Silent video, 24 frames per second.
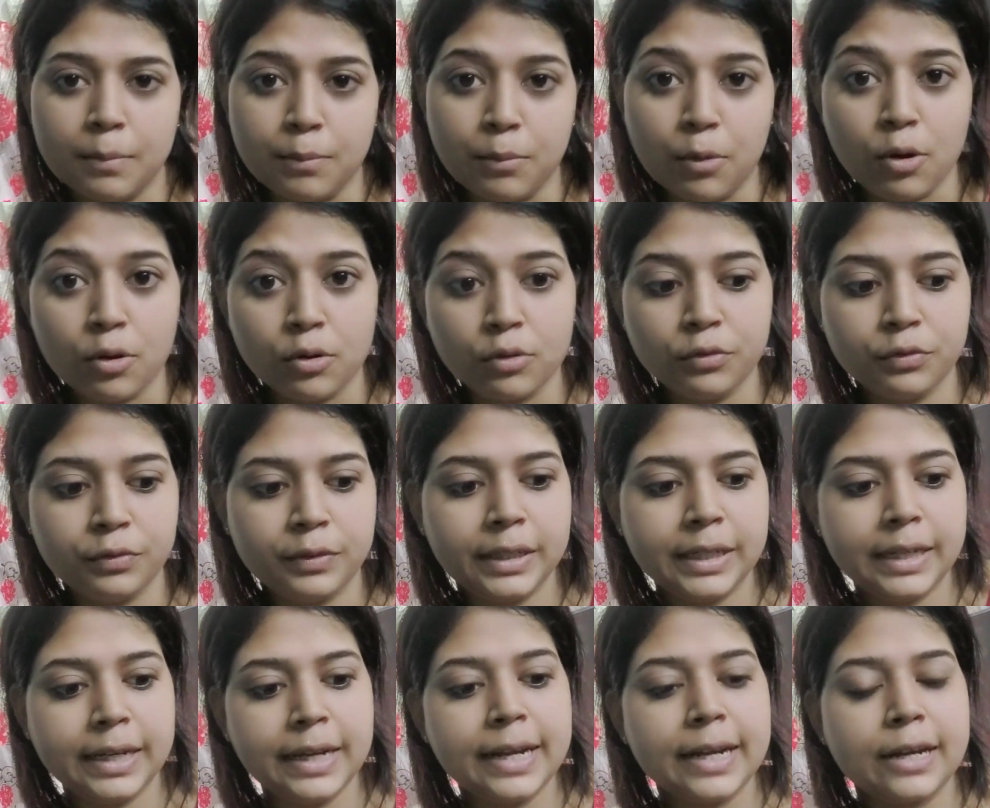বরফ
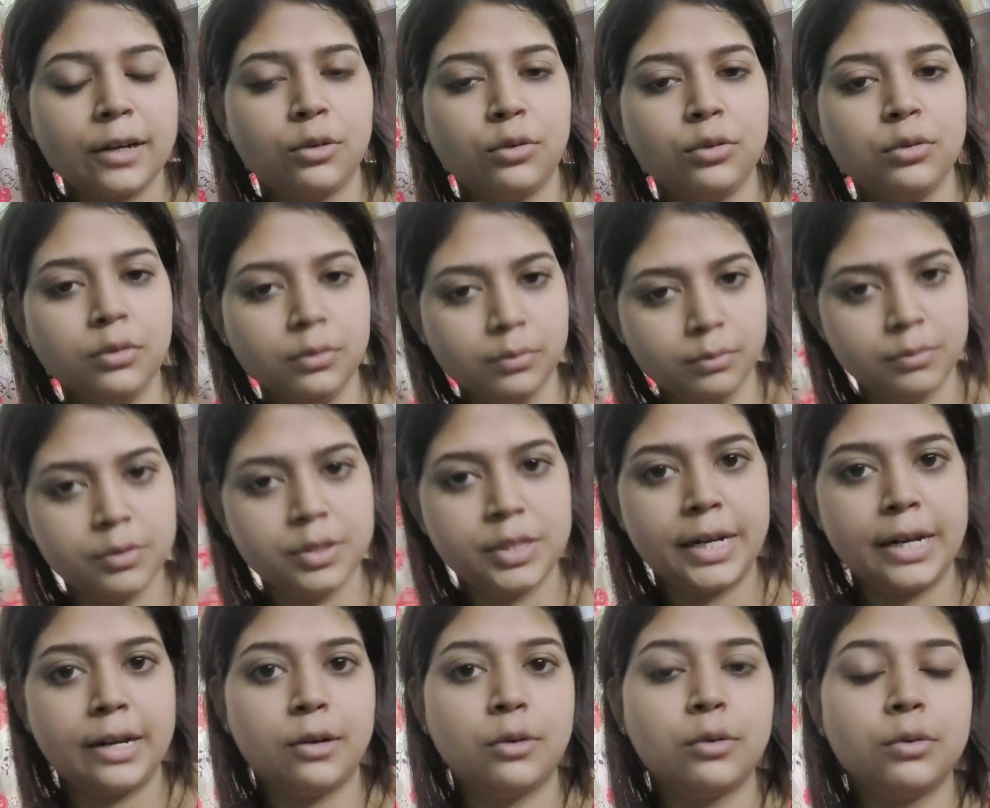দিয়ে একটু
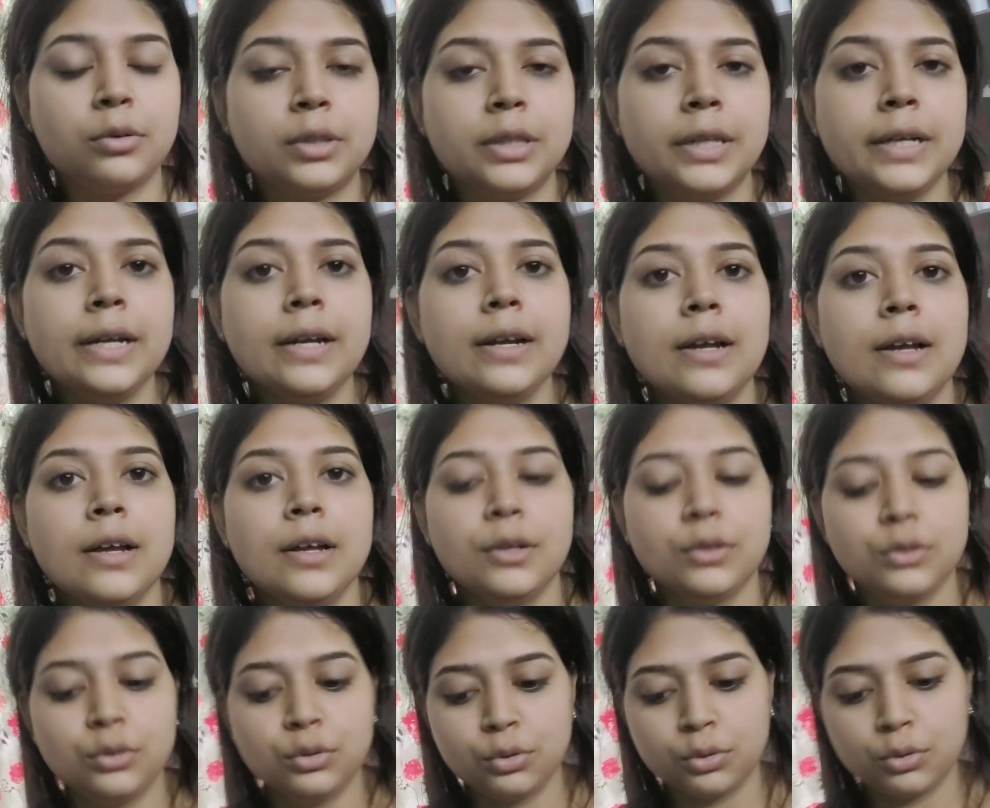শেক করতে
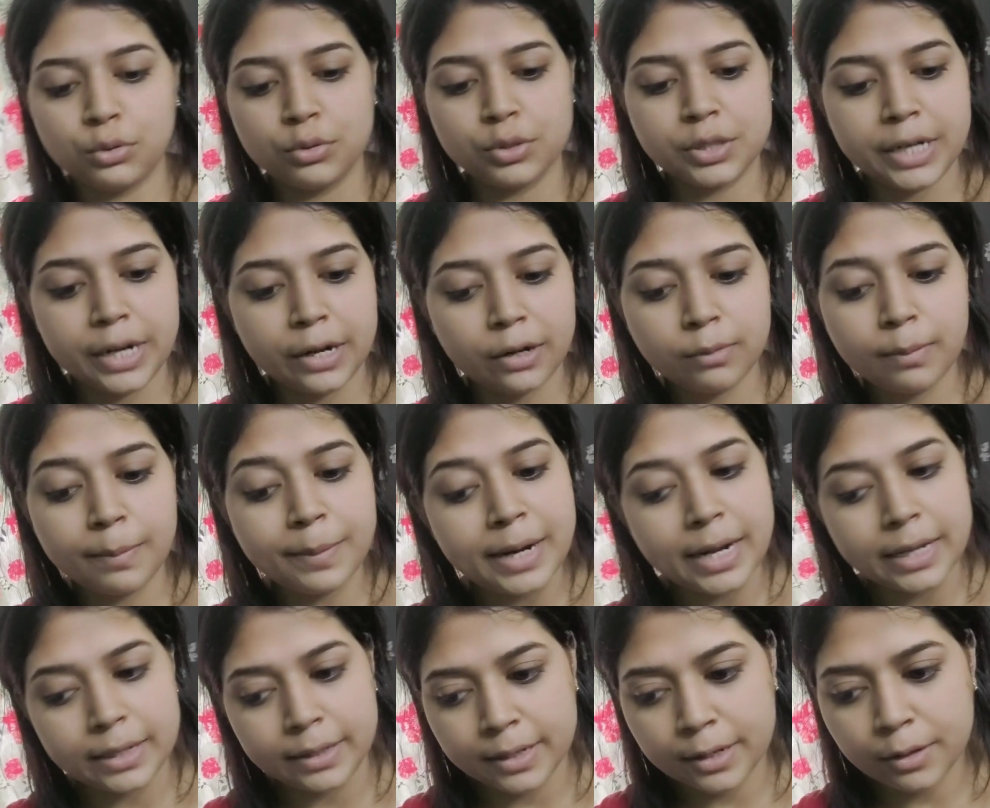তো সেরকমই
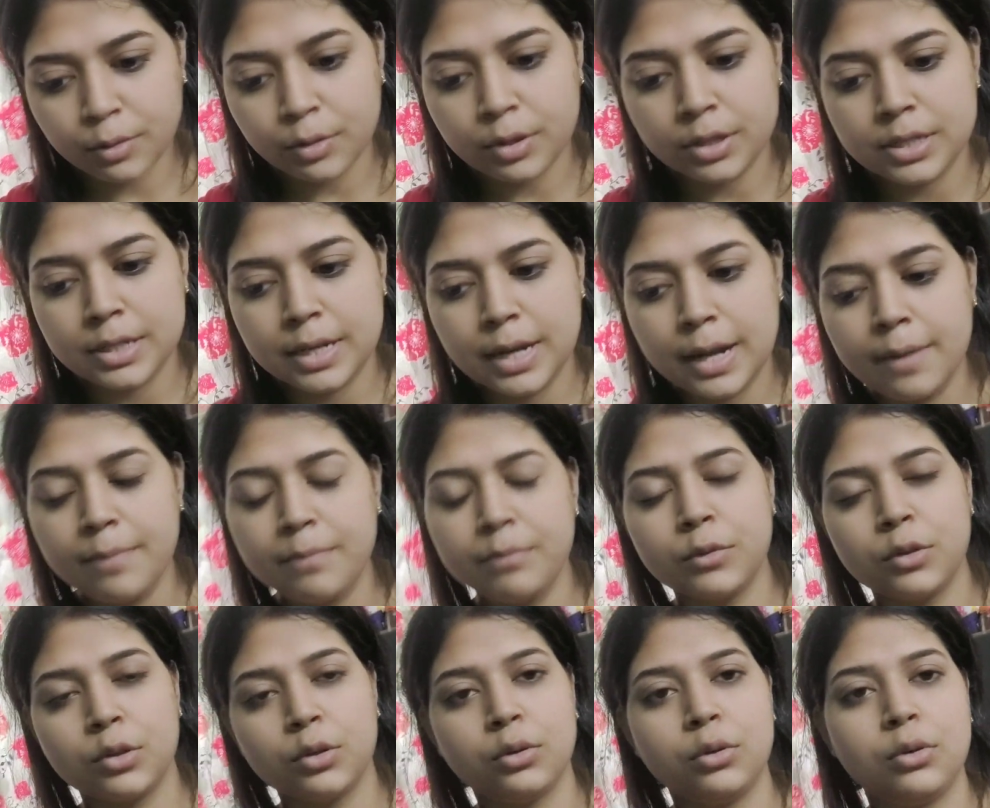রাত্রে করেছিলাম
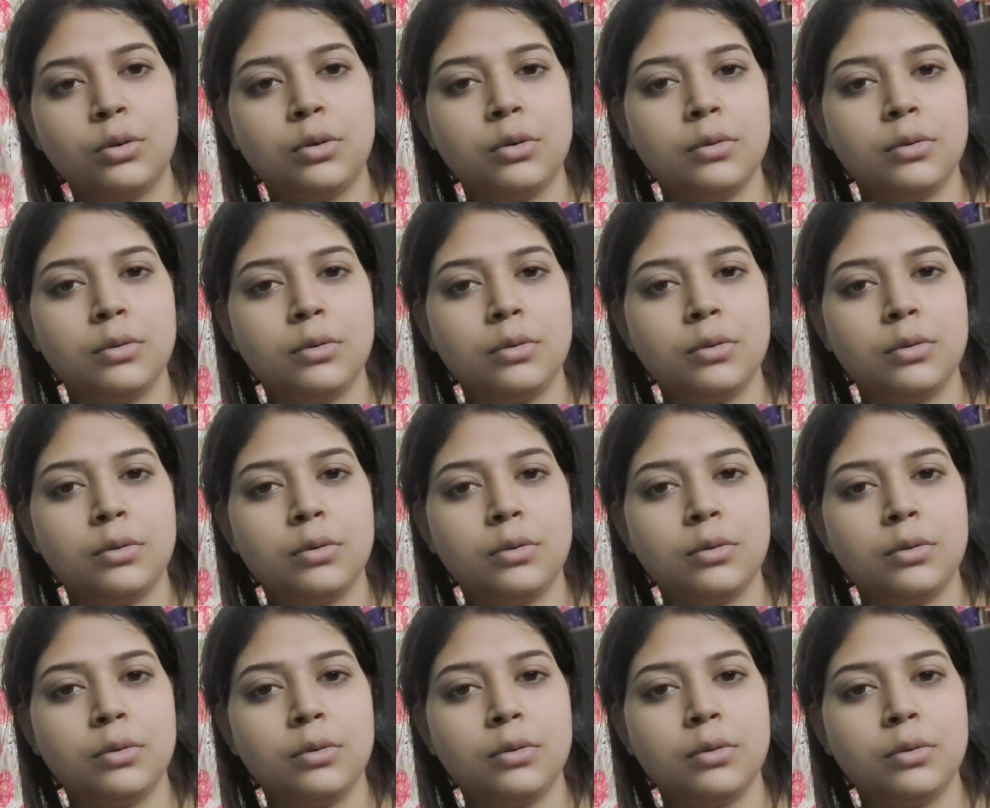তো